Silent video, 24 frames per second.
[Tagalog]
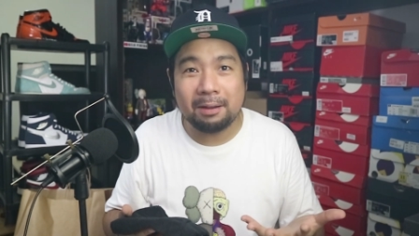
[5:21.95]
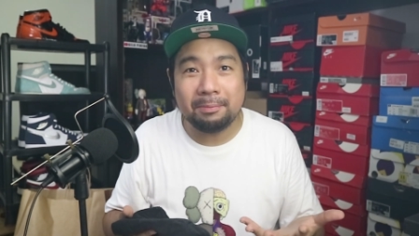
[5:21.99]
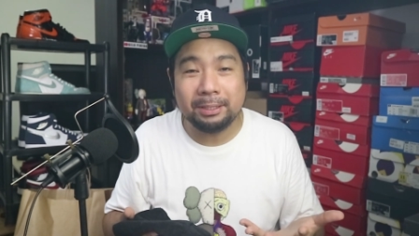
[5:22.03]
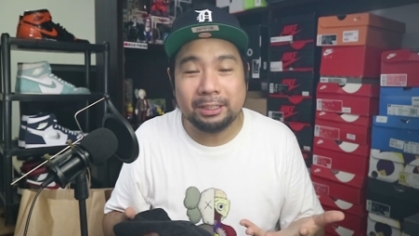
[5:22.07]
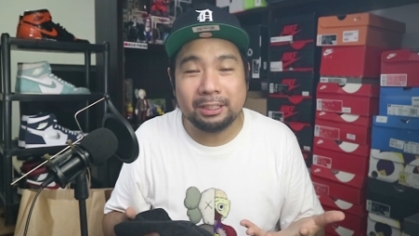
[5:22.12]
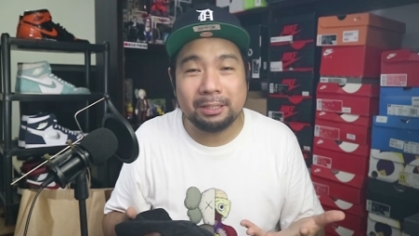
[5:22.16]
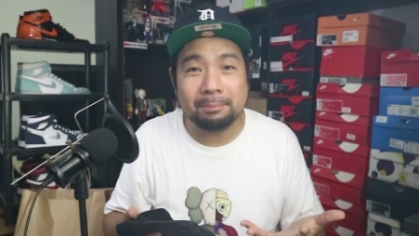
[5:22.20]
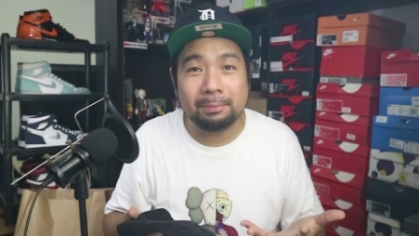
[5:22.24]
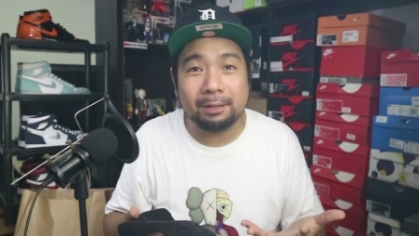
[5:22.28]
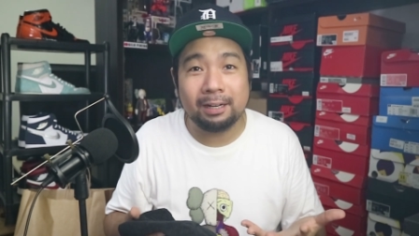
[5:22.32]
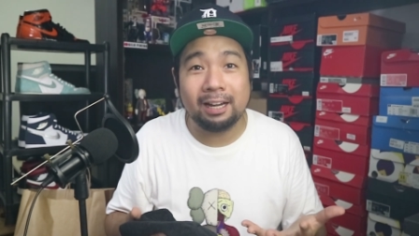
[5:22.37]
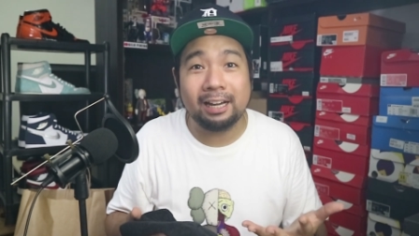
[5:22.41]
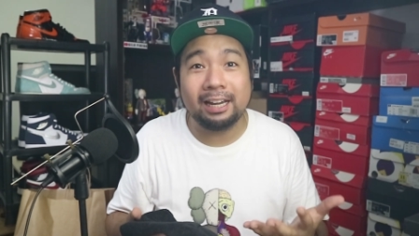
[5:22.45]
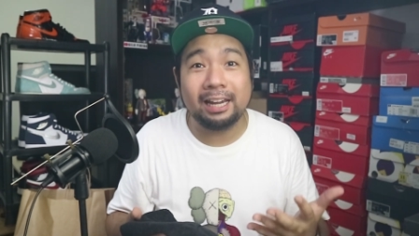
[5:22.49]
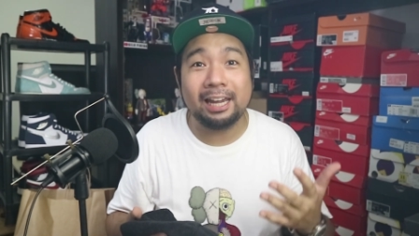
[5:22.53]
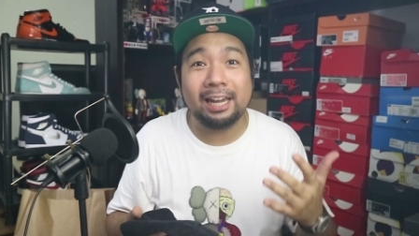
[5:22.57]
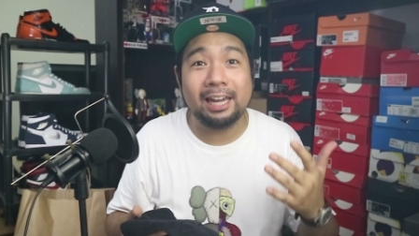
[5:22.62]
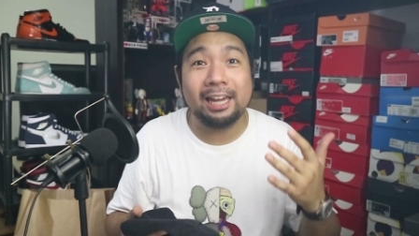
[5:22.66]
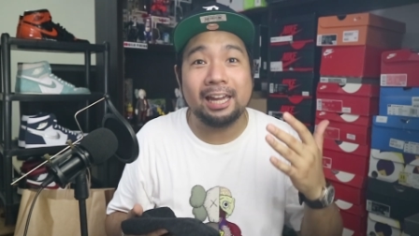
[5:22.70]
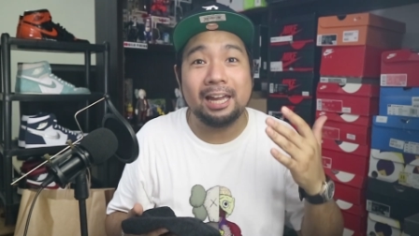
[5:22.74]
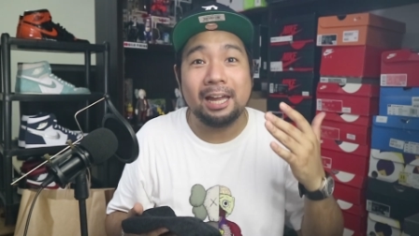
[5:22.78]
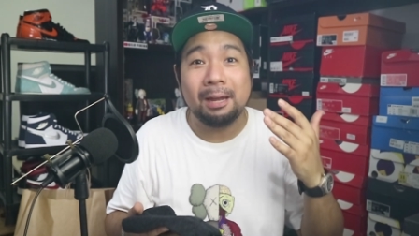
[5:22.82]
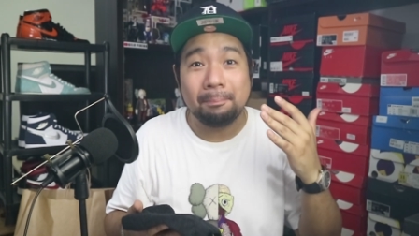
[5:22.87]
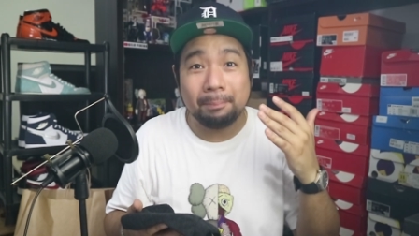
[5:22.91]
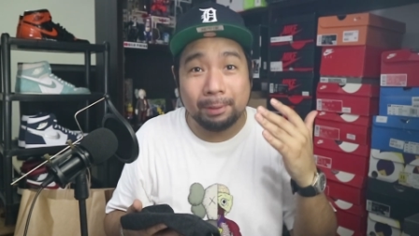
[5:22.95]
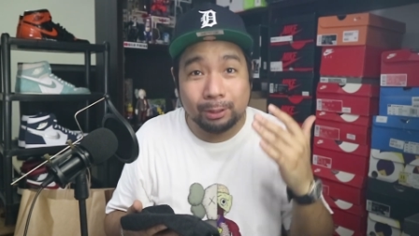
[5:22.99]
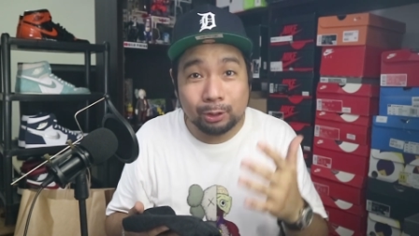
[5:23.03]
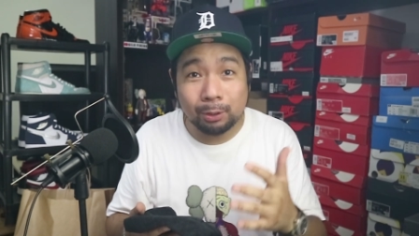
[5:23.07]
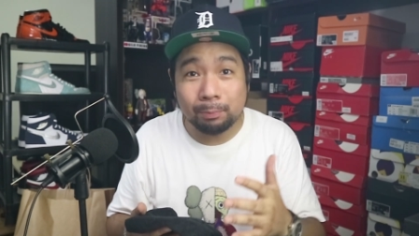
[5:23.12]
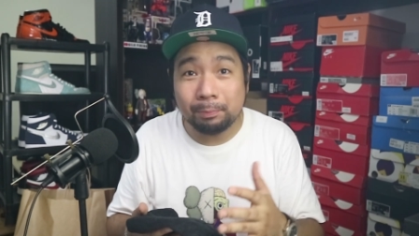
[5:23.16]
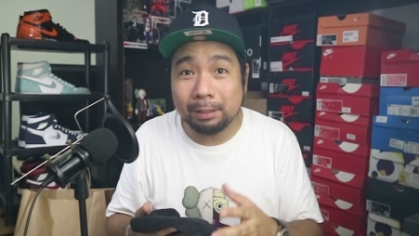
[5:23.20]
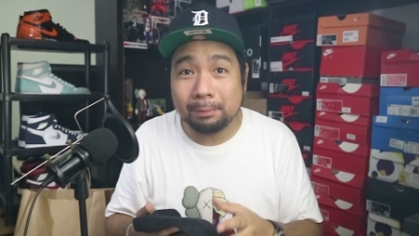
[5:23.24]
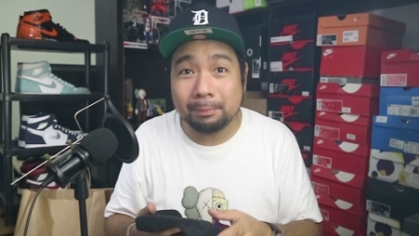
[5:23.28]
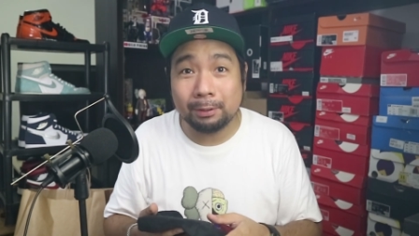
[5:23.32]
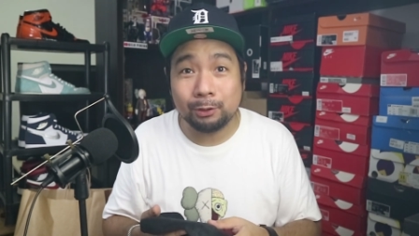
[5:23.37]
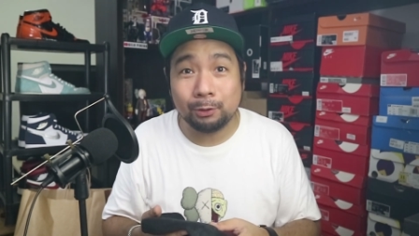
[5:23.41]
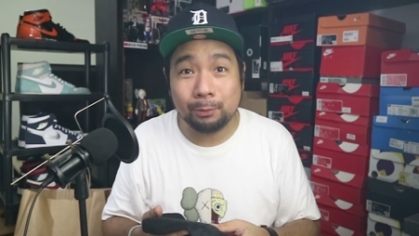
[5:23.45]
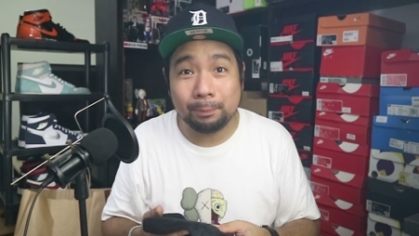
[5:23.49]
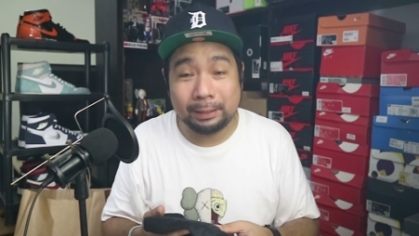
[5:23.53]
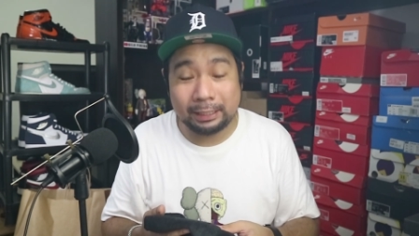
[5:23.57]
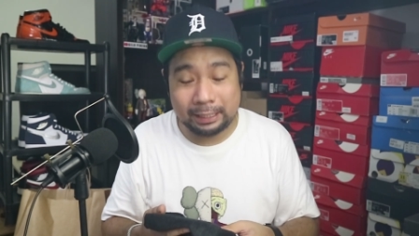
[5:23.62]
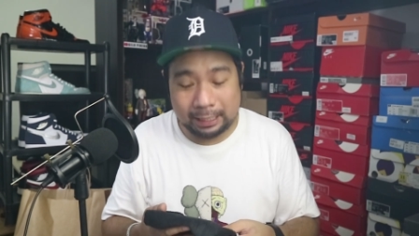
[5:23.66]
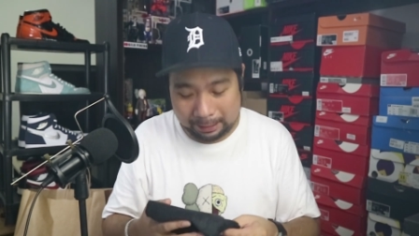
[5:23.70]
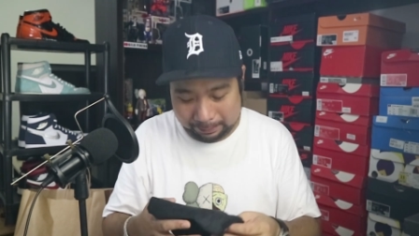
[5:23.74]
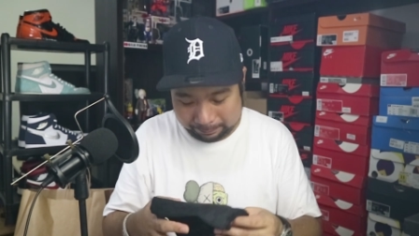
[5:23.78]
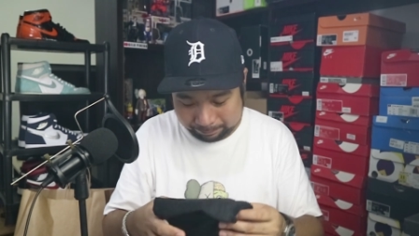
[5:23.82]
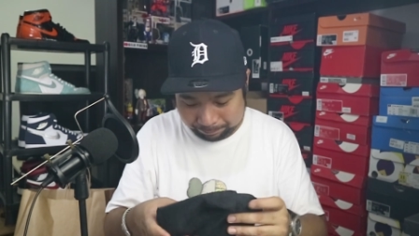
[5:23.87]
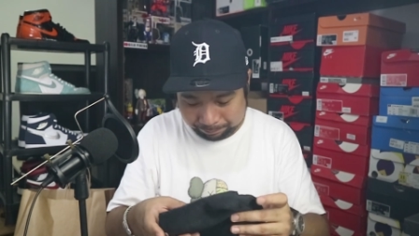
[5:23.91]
gamitan pa lang, eh, maduming-madumi na.